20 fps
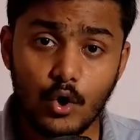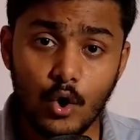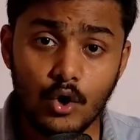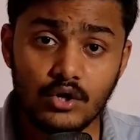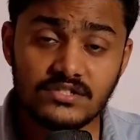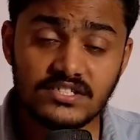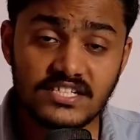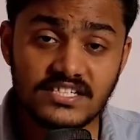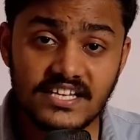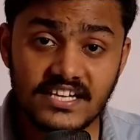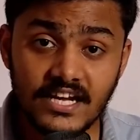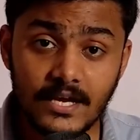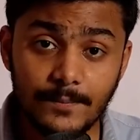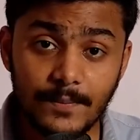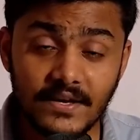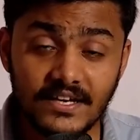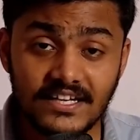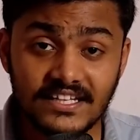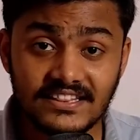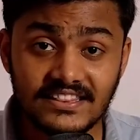कौन से जगह
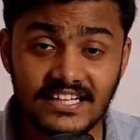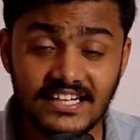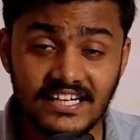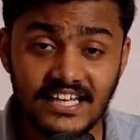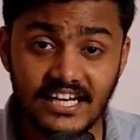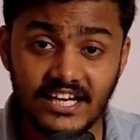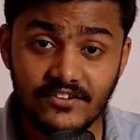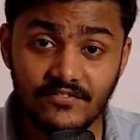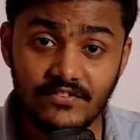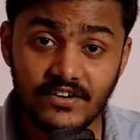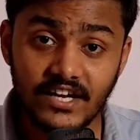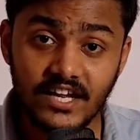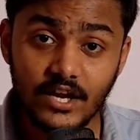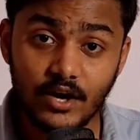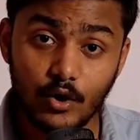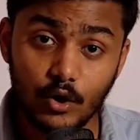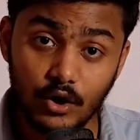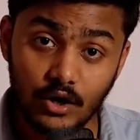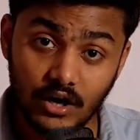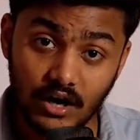पे कितनी डिलीवरी
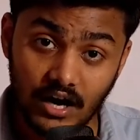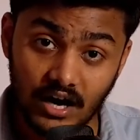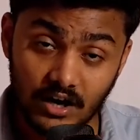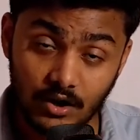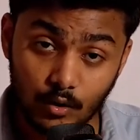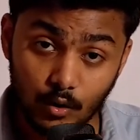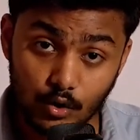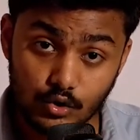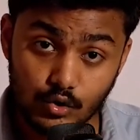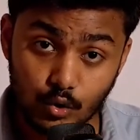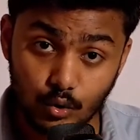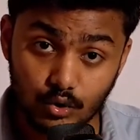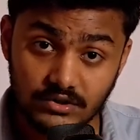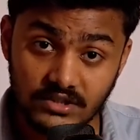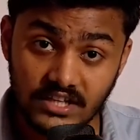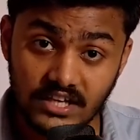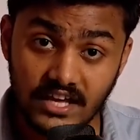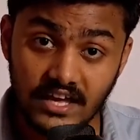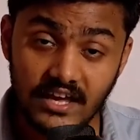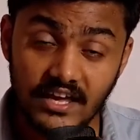हर रोज़
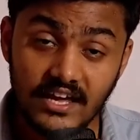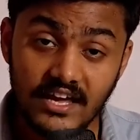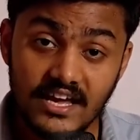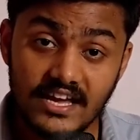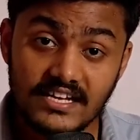होती है